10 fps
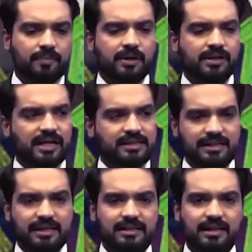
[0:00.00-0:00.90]
फिर
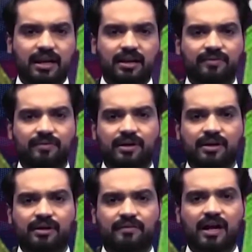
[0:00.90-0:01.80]
जैसे जैसे ये रव,
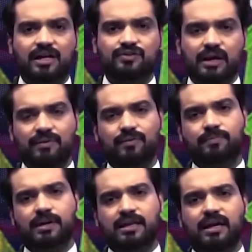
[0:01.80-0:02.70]
रवाज जो है वो
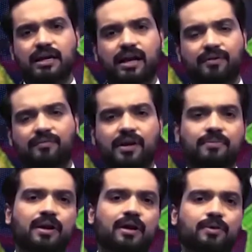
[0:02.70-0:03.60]
बढ़ता गया है वहीं
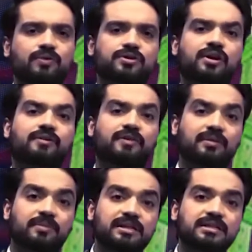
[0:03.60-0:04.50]
पर हमें कुछ
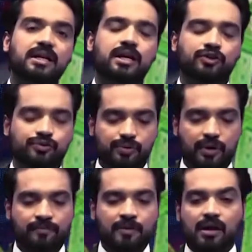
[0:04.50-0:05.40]
खराफात भी नज़र आना शुरू हो
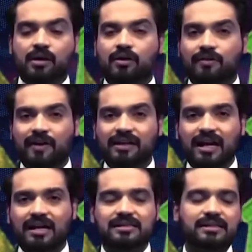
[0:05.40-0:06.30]
गई खराफात
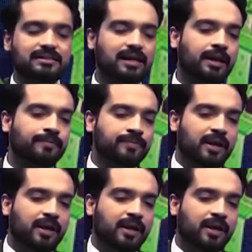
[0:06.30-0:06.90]
कहाँ से नज़र आई